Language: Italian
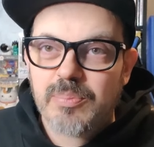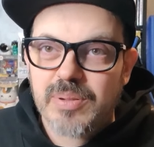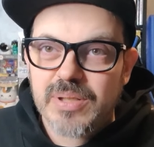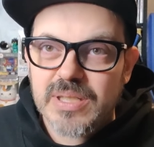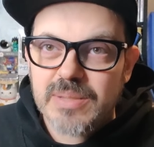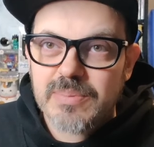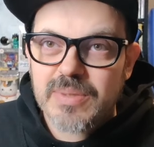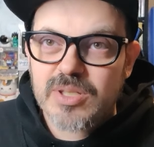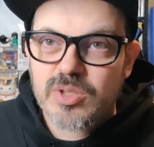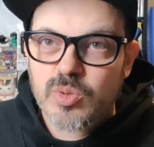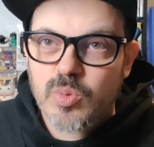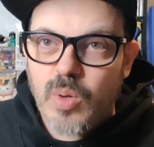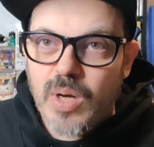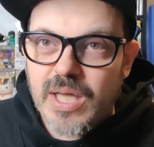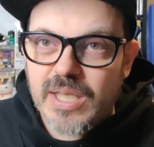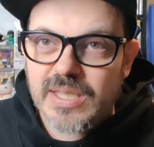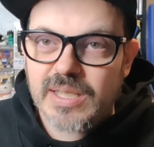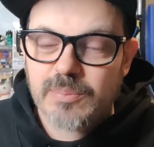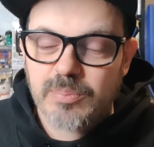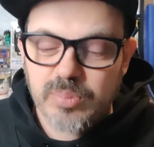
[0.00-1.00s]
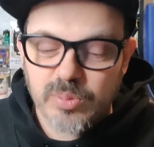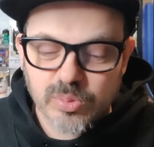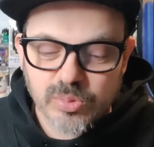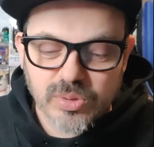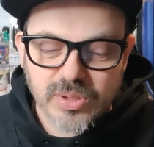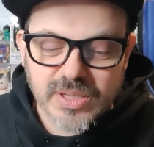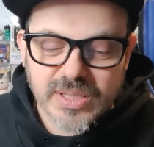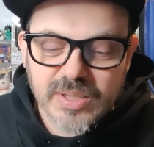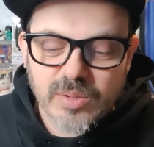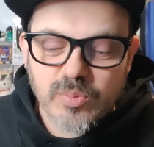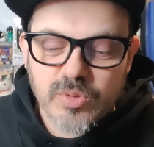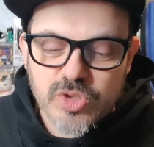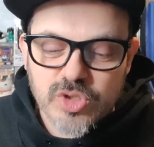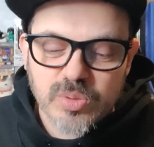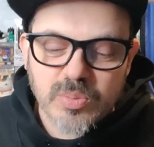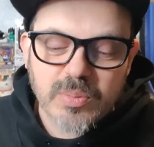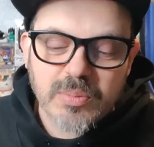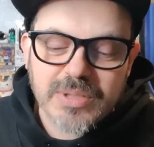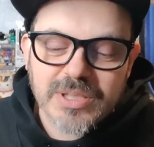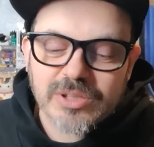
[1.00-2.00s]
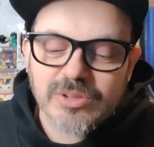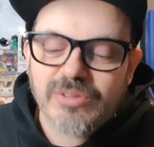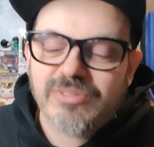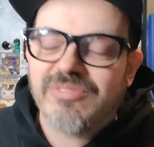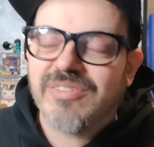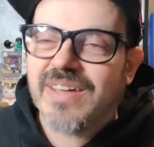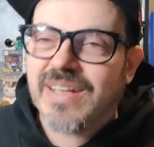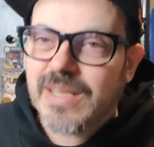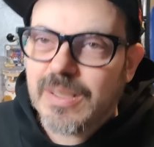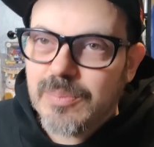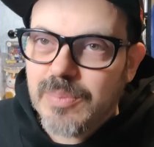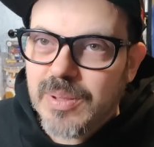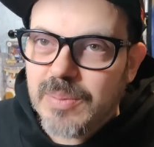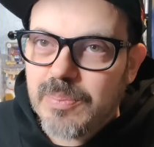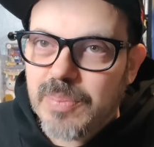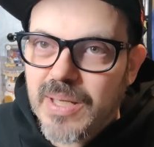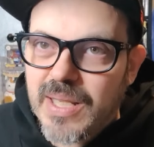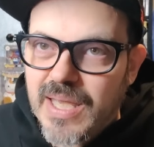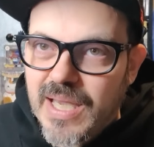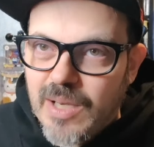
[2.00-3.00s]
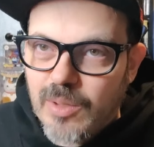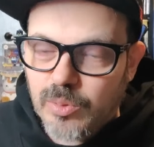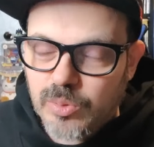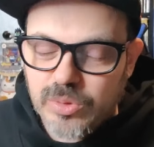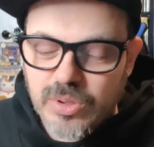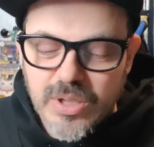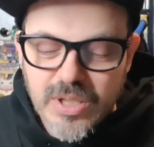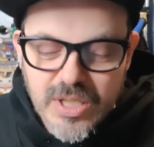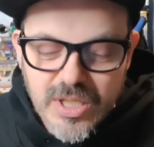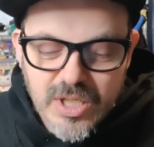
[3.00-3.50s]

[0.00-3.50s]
prima squadra appunto che in questo momento farebbe i play-out.